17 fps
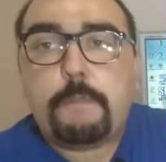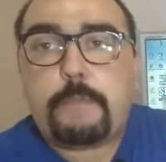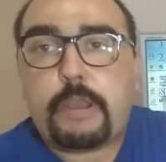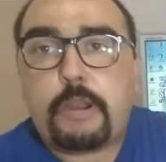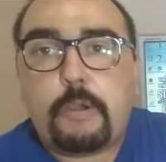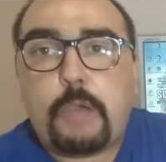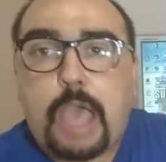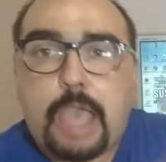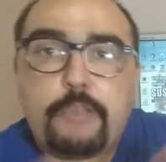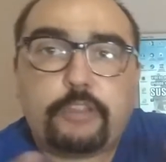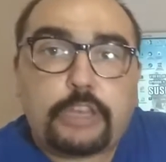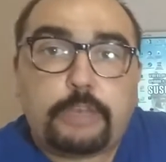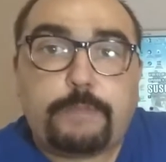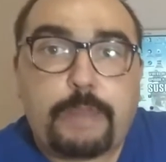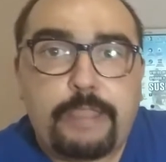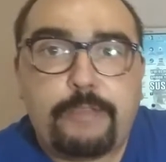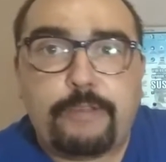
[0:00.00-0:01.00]
Pero hay
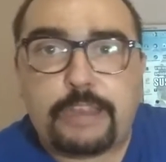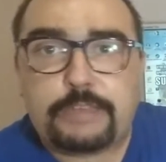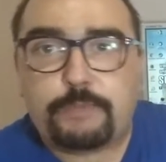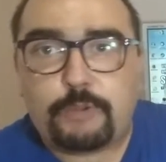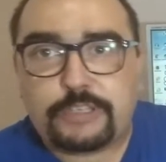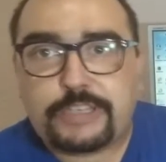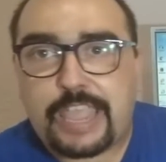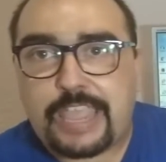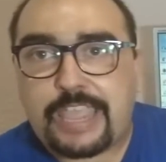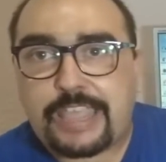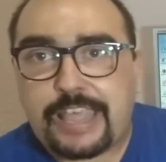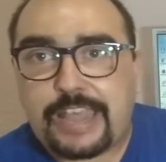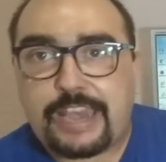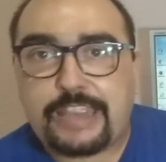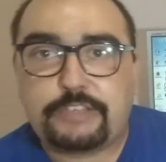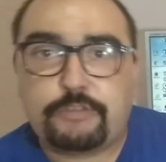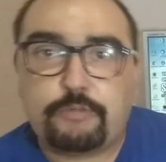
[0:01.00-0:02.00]
otras películas pues que hay que
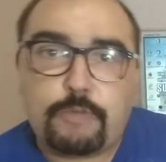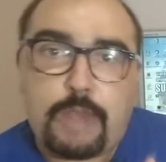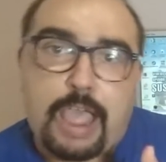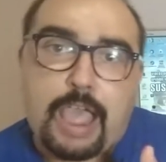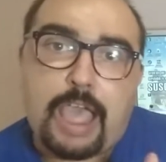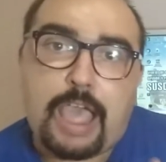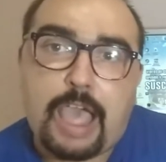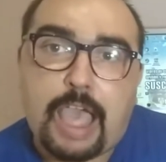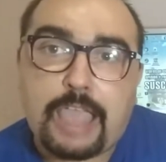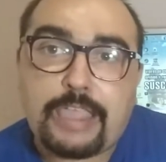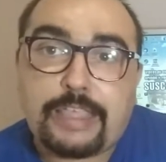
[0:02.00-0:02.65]
darles una,